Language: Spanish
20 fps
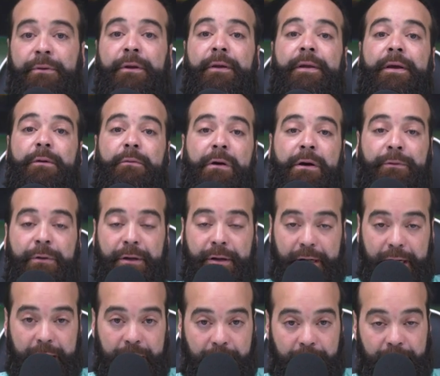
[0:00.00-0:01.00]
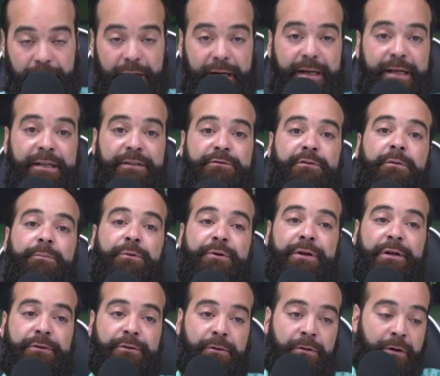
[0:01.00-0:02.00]
desde cuándo hay récord, registro, el
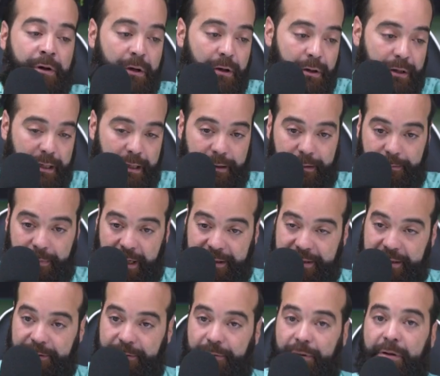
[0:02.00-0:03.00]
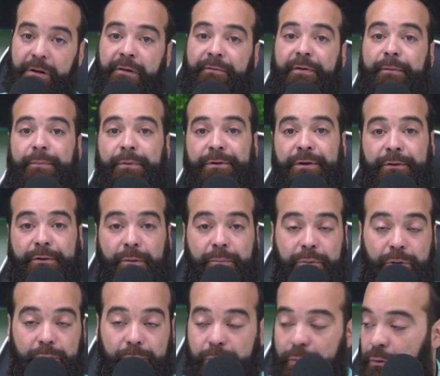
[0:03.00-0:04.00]
proyecto eh, Magic 12, el proyecto
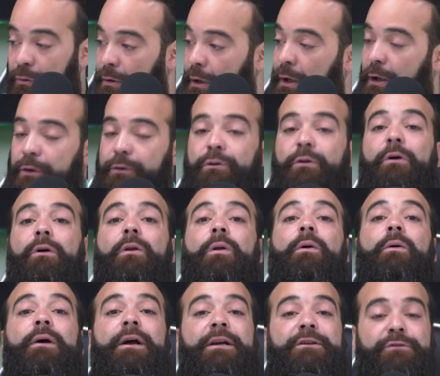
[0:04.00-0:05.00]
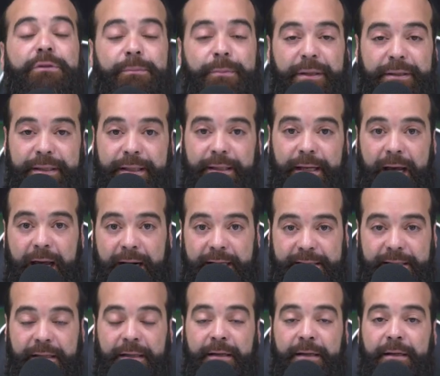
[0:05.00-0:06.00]
Blue Book, todo eso,
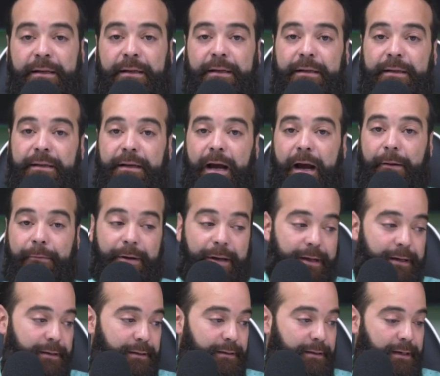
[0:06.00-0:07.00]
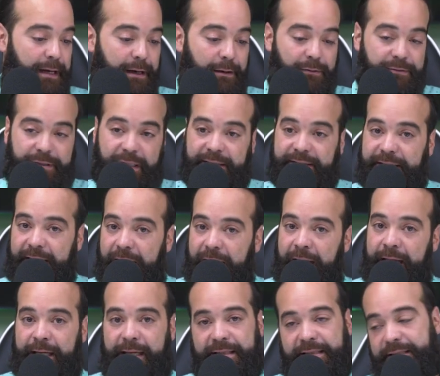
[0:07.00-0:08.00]
investigarse, a ver qué constancia
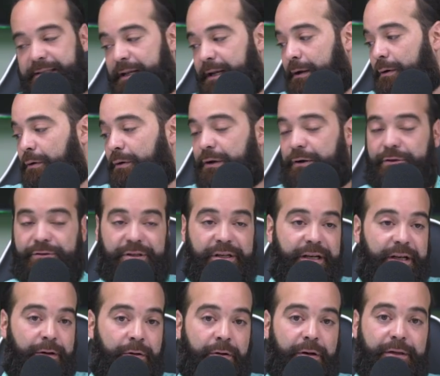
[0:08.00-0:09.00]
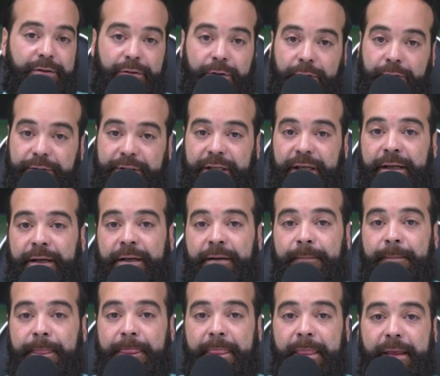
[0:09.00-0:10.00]
hay, que si se negó, que no se negó, que todo tiene.
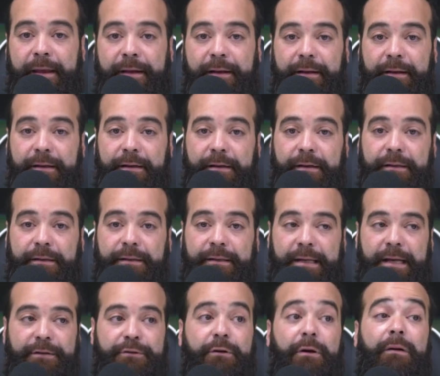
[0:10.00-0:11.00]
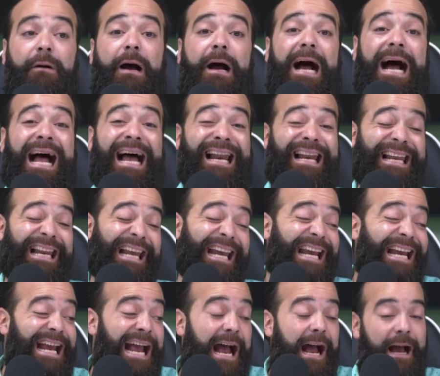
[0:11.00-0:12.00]
Y eso
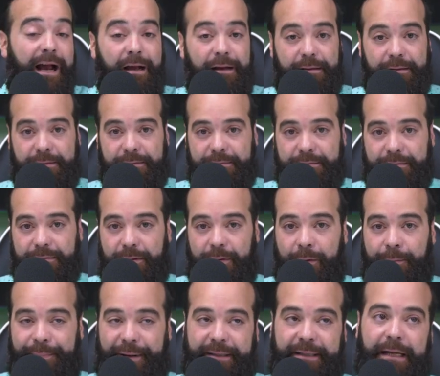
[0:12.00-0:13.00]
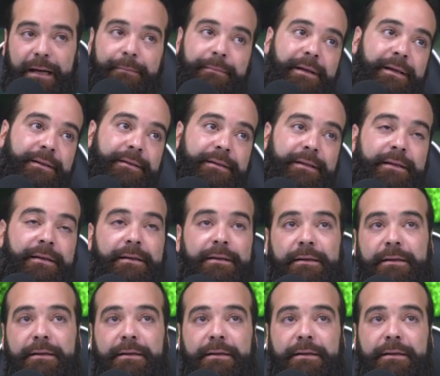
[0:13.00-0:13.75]
aleja o prácticamente